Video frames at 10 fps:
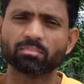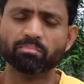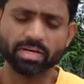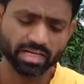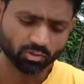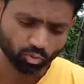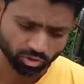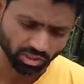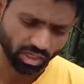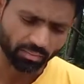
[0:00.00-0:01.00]
मैंने
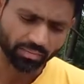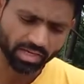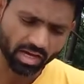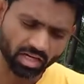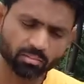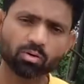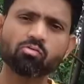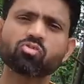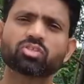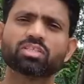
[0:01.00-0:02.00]
कुछ अपने
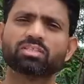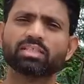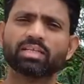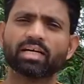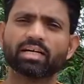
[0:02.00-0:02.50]
अनुभवों से सीखा